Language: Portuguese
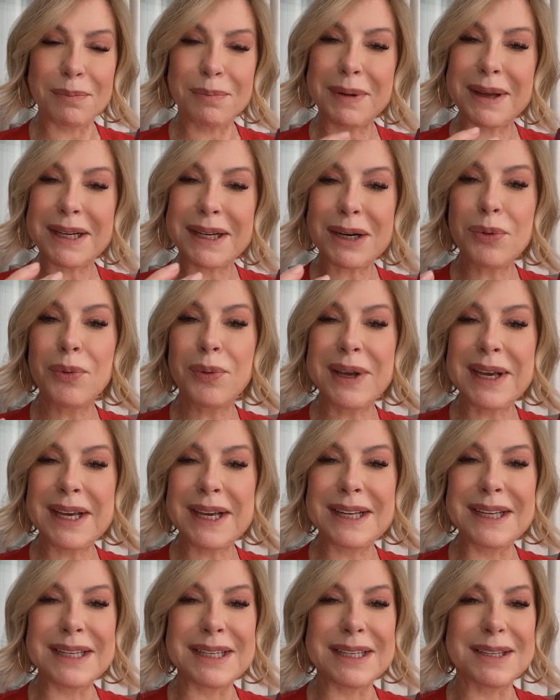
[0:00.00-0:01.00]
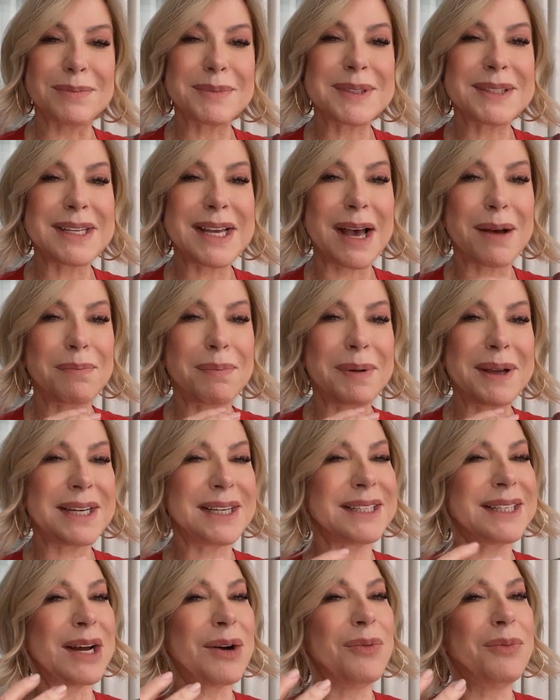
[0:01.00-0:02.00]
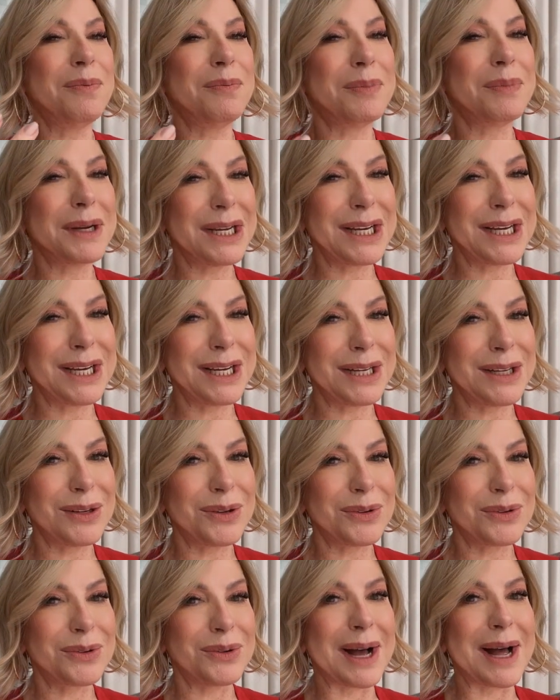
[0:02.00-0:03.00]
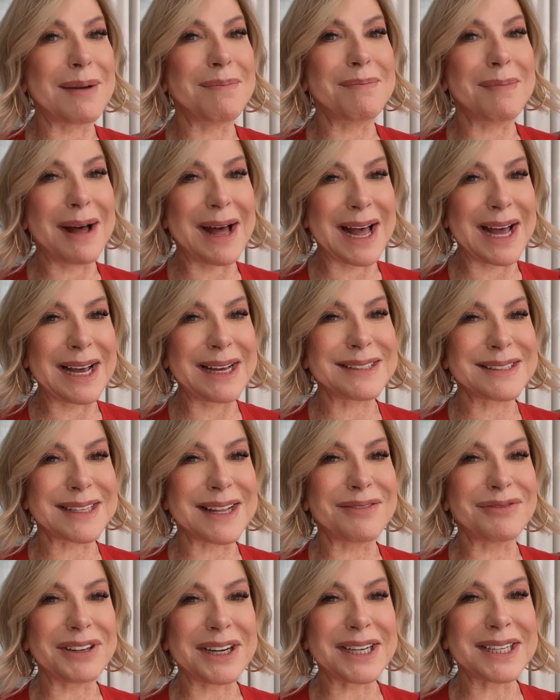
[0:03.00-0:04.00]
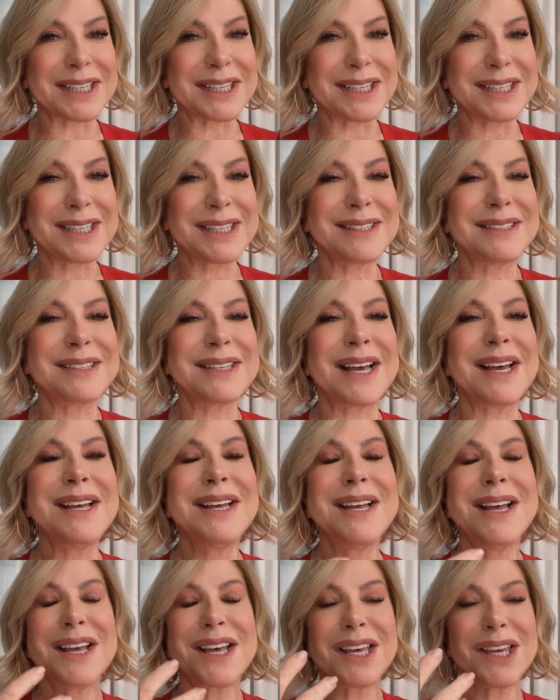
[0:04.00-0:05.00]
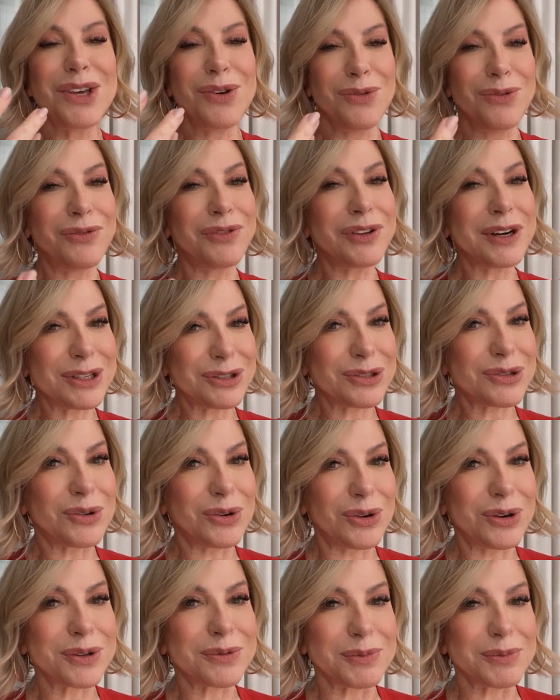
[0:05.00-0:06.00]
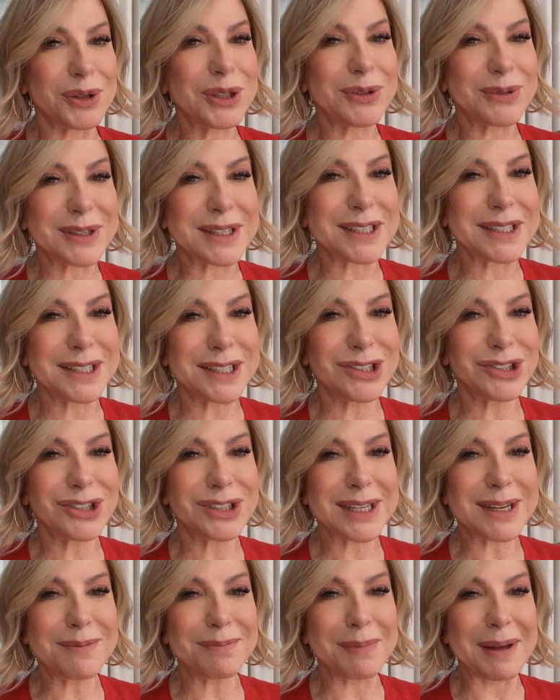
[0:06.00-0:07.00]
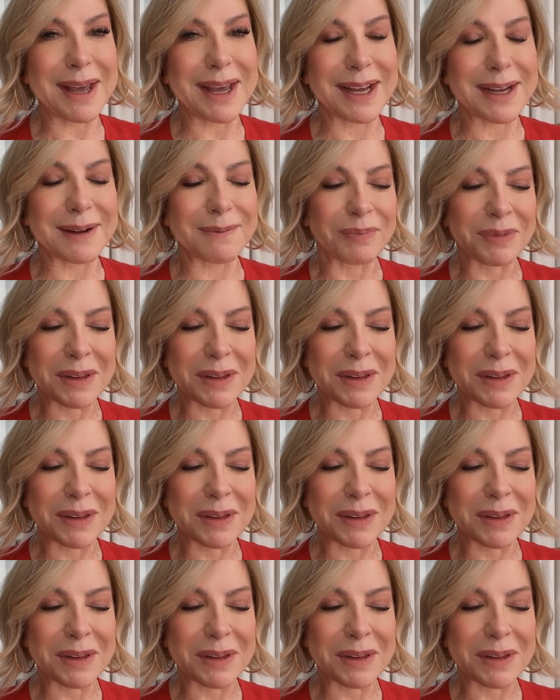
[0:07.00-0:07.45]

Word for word: a pera Williams, e a pera dá um brilho a mais na fragrância e um frescor muito grande também.